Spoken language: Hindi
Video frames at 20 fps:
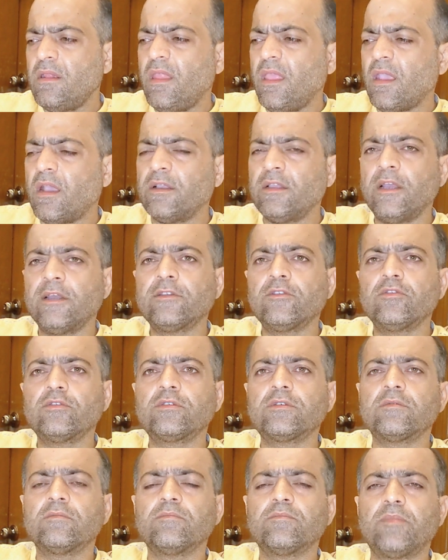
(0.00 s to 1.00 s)
देखा जाए तो
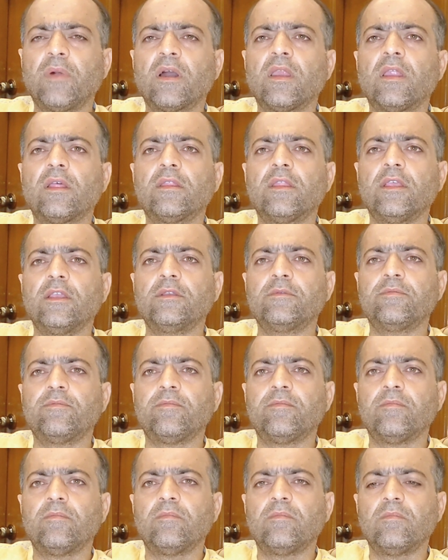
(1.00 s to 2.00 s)
बांग्लादेश
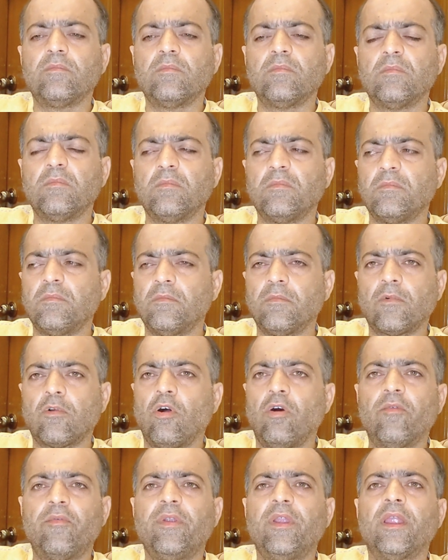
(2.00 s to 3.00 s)

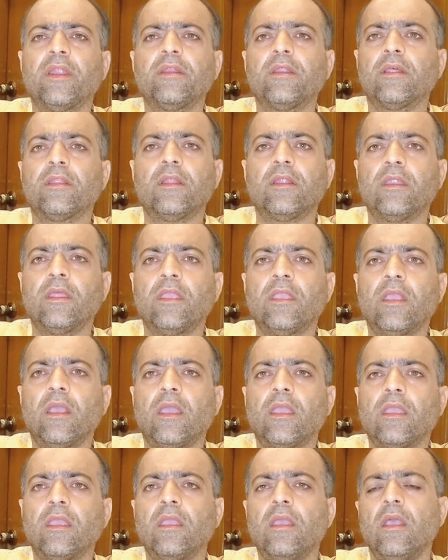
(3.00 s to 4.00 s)
कॉन्फिडेंट नज़र नहीं
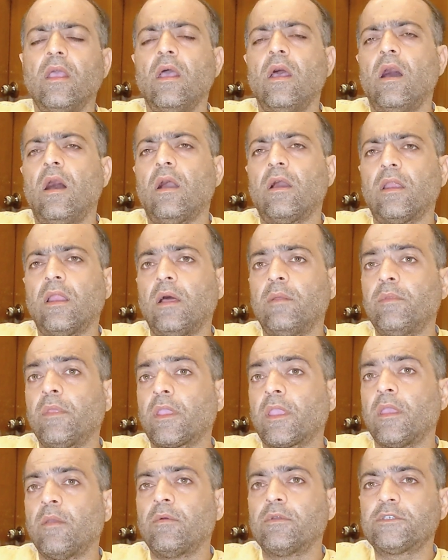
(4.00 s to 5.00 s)
आई अगर आप
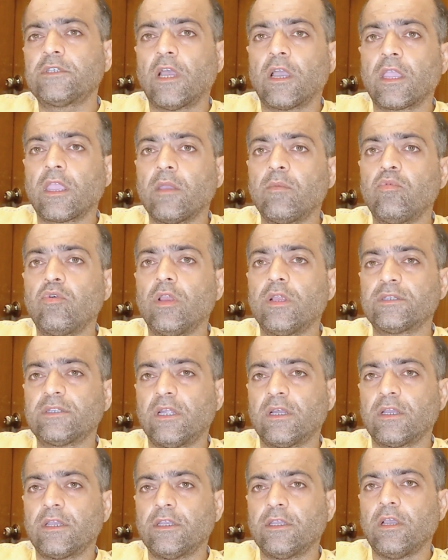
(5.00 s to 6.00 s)
देखें वही शाकिबुल
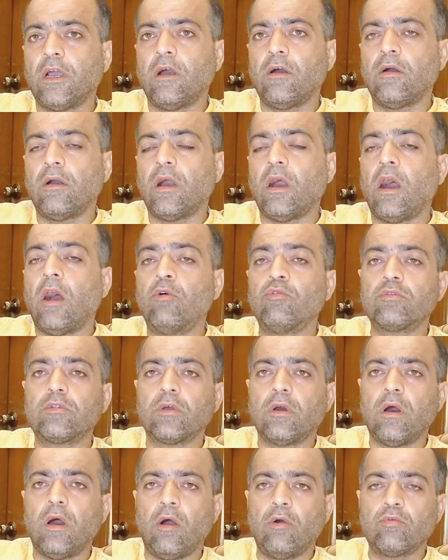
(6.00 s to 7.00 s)
हसन की
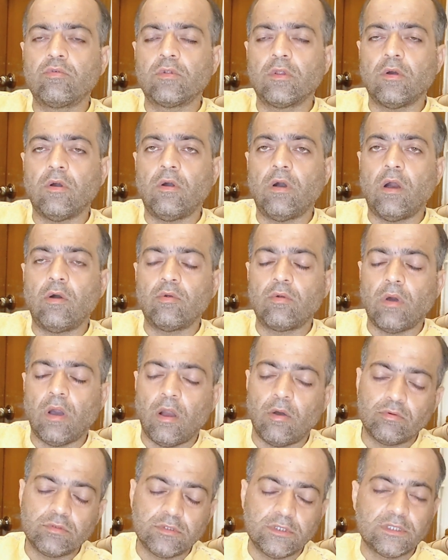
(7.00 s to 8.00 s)
आउट आउट
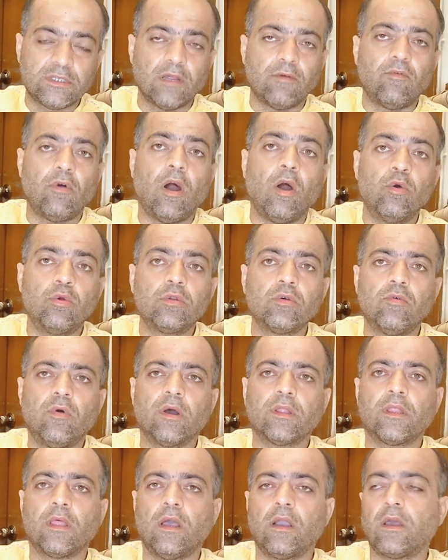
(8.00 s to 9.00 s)
आउट जिसम वो आउट
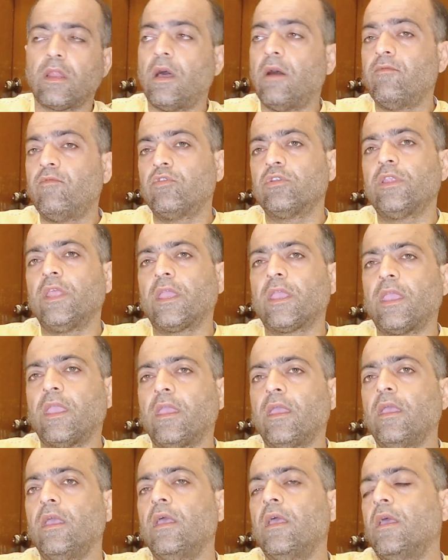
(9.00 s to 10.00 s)
हुआ था अगर आप वो
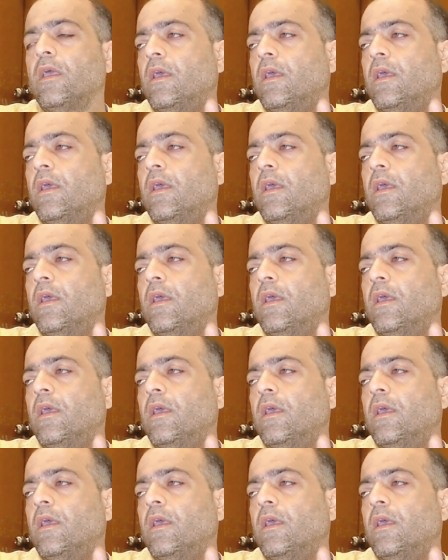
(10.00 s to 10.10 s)
देखें